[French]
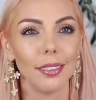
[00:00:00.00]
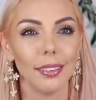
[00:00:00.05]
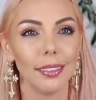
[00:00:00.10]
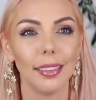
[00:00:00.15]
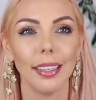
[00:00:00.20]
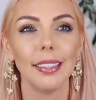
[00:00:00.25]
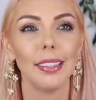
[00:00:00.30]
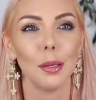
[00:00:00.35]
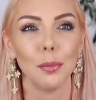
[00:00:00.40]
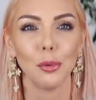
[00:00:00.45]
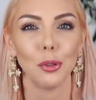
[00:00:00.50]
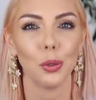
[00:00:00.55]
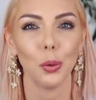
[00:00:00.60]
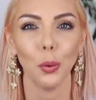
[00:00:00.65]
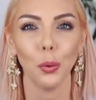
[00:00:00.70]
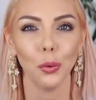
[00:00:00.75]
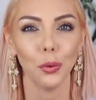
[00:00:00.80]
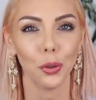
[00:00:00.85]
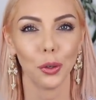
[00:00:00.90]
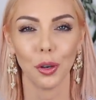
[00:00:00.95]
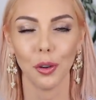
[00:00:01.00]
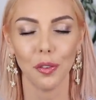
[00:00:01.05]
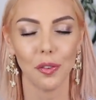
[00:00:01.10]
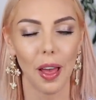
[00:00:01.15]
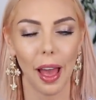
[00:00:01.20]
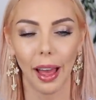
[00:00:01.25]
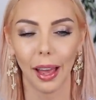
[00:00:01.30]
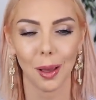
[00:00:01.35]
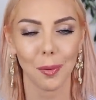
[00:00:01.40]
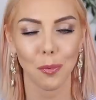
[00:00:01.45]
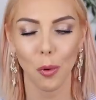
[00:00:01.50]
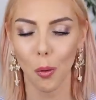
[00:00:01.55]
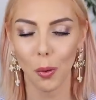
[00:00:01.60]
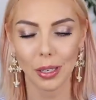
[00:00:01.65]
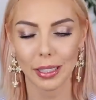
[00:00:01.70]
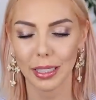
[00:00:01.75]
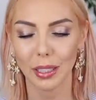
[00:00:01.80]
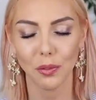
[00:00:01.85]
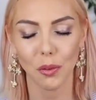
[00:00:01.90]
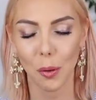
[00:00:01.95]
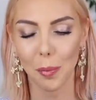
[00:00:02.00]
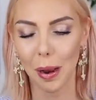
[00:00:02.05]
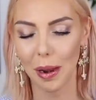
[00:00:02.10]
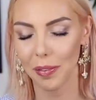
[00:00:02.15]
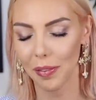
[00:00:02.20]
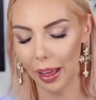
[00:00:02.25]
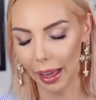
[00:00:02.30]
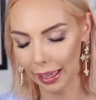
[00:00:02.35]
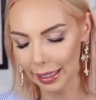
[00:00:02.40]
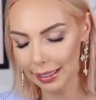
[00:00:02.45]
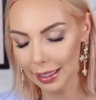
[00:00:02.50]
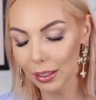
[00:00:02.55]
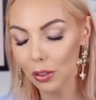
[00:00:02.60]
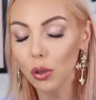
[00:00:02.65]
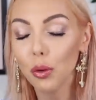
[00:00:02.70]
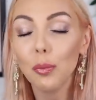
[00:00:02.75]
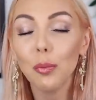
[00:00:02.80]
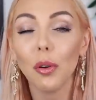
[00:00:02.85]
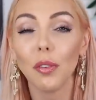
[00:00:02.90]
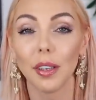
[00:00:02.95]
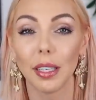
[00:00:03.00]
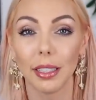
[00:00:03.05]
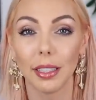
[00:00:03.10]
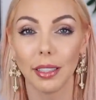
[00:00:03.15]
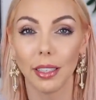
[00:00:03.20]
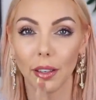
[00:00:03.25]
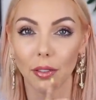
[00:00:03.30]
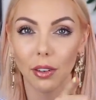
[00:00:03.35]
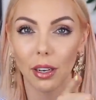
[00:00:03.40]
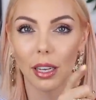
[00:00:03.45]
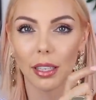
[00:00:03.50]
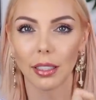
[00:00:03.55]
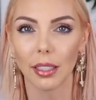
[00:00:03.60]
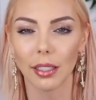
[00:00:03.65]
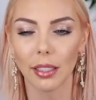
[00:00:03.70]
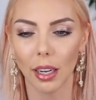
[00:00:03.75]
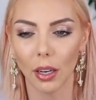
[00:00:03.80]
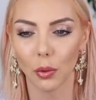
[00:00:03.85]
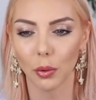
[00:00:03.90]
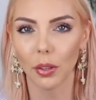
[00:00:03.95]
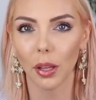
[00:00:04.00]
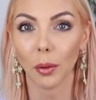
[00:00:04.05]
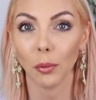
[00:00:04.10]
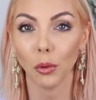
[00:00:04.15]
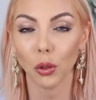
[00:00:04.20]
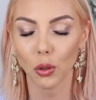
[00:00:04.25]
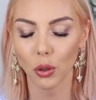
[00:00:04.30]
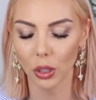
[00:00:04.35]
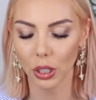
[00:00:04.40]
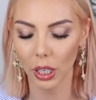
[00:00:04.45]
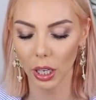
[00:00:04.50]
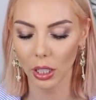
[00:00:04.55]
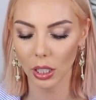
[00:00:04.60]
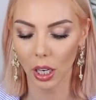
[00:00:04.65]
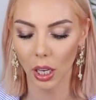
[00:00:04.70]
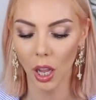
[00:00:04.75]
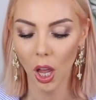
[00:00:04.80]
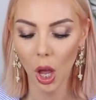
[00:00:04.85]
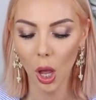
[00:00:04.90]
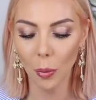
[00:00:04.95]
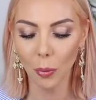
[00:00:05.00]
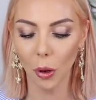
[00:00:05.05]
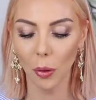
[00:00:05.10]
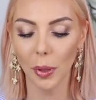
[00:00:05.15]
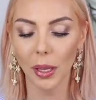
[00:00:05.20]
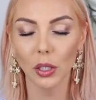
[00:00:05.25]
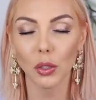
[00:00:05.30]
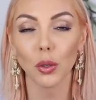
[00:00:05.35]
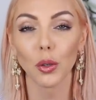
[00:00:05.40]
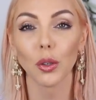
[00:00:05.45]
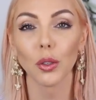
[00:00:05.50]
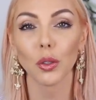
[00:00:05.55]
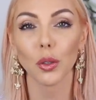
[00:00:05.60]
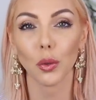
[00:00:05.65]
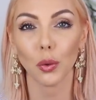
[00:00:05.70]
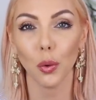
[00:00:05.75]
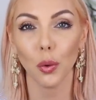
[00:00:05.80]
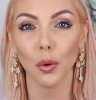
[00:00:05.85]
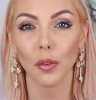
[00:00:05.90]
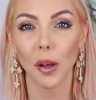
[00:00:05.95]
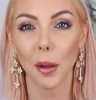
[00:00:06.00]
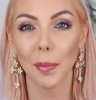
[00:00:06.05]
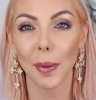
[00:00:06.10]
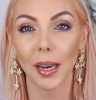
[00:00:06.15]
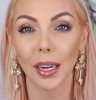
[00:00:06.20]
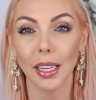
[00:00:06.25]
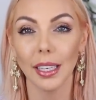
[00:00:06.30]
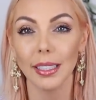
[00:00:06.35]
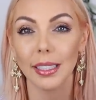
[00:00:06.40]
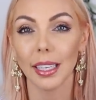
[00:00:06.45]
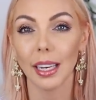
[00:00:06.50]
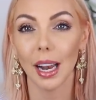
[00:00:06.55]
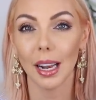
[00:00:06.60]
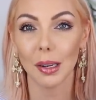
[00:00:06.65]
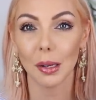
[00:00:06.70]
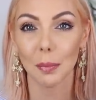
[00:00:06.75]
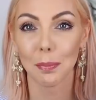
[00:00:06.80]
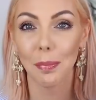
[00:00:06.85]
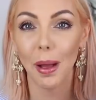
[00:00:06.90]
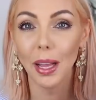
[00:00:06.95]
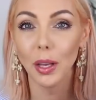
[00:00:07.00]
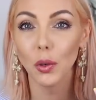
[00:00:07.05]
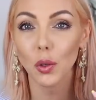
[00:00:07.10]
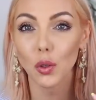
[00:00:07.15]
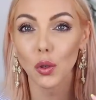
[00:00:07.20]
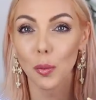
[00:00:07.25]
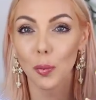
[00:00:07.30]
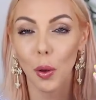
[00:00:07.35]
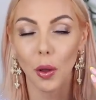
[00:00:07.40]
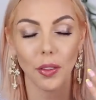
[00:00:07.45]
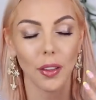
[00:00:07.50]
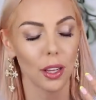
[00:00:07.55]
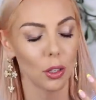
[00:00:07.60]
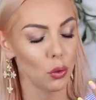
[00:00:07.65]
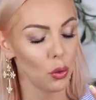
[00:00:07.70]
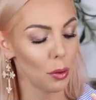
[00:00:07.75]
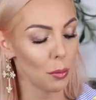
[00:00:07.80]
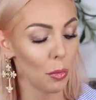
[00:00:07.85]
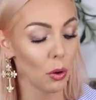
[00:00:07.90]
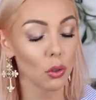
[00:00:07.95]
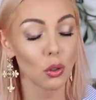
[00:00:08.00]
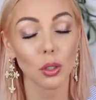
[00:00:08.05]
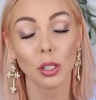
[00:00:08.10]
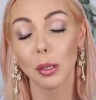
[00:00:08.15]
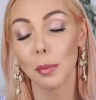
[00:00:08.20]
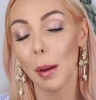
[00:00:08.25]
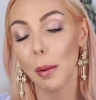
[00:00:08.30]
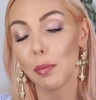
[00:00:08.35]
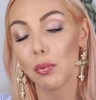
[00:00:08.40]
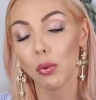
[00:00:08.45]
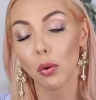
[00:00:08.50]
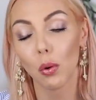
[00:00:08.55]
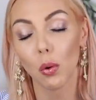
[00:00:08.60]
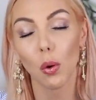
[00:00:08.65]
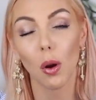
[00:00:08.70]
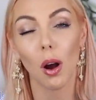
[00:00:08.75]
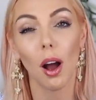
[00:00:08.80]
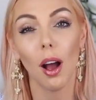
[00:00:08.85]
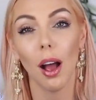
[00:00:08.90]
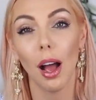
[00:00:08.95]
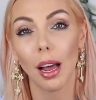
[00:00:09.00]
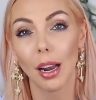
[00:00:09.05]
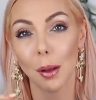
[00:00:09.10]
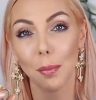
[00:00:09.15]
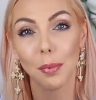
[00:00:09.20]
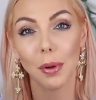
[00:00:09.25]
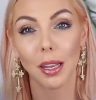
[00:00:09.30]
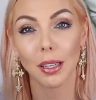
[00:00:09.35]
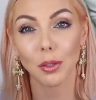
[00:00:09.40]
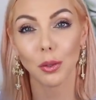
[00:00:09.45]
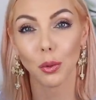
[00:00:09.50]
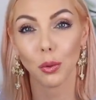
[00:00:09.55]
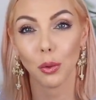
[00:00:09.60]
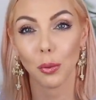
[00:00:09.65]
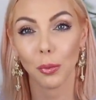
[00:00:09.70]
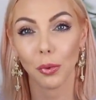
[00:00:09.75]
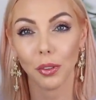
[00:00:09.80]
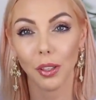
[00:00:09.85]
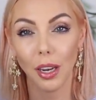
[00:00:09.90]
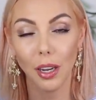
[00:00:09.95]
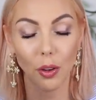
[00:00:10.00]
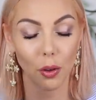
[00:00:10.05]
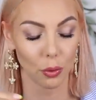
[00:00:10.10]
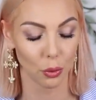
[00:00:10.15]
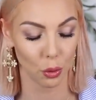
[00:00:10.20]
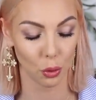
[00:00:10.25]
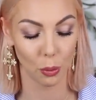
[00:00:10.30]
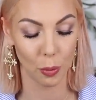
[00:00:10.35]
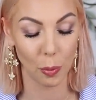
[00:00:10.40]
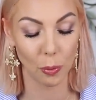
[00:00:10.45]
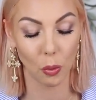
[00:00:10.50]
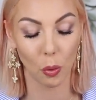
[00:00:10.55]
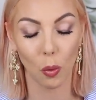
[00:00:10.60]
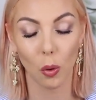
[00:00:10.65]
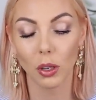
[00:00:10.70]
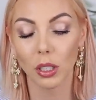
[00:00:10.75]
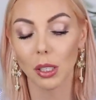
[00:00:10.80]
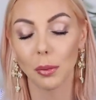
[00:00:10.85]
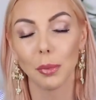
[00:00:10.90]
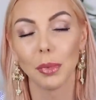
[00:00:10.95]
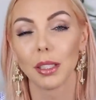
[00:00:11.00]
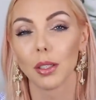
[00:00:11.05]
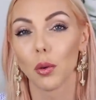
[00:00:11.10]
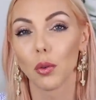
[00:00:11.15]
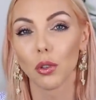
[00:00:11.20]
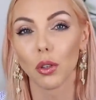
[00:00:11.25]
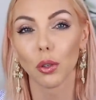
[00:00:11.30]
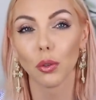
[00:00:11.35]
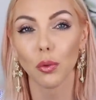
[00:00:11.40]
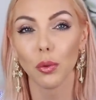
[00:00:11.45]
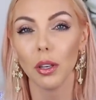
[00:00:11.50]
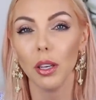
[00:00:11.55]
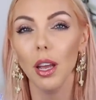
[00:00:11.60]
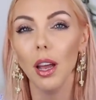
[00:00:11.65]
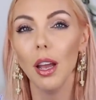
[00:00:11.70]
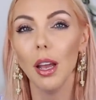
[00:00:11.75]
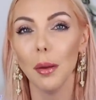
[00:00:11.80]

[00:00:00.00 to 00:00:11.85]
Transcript: déception de le faire et pourquoi est-ce qu'il faut pas le faire et que c'est une mauvaise idée. Voilà, c'est ça le terme que je cherchais. Première chose dont on va parler, c'est la bague que je porte actuellement, je sais pas pourquoi, à la place de mon alliance. Je sais pas pourquoi j'ai mis ça aujourd'hui,